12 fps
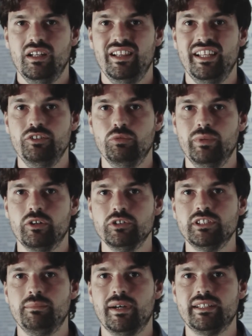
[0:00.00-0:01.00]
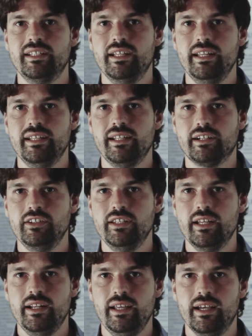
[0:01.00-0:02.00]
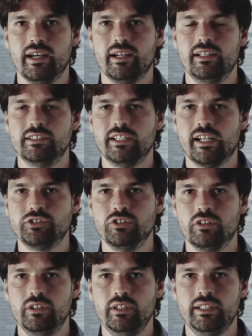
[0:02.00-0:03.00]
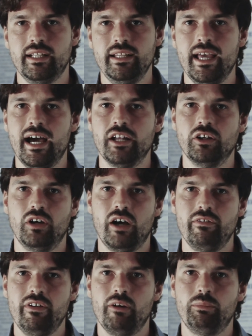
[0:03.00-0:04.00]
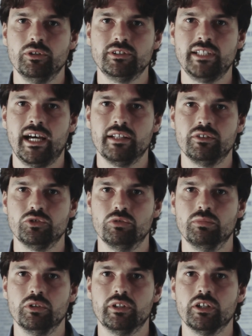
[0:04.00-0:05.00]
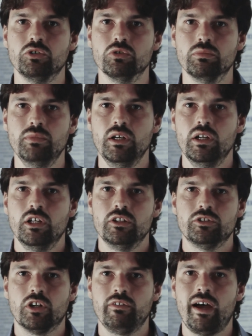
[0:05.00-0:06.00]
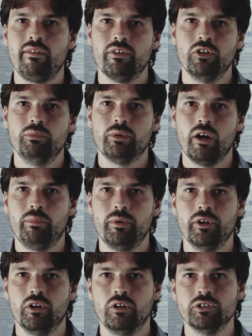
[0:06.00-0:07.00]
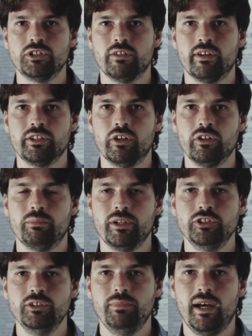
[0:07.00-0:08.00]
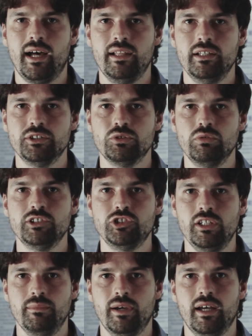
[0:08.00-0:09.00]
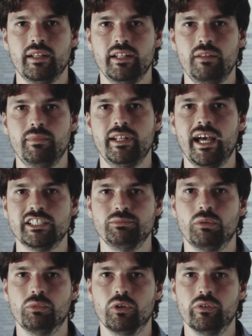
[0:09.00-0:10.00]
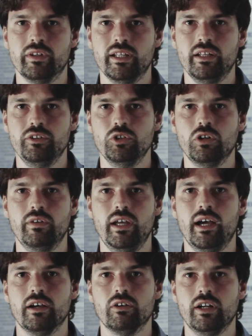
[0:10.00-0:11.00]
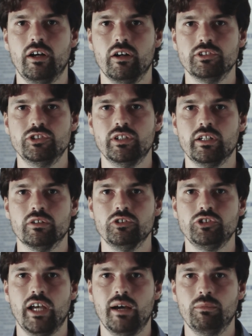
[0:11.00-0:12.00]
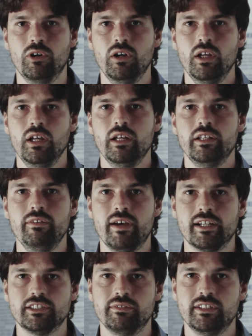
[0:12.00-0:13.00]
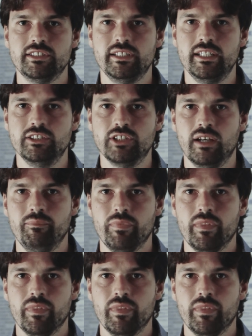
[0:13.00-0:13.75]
Le numerose batterie d'artiglieria che l'esercito italiano aveva postato sul Monte Cum trovavano il proprio osservatorio principale sulla cima del medesimo monte, dove ancora oggi riconosciamo diverse vestigia.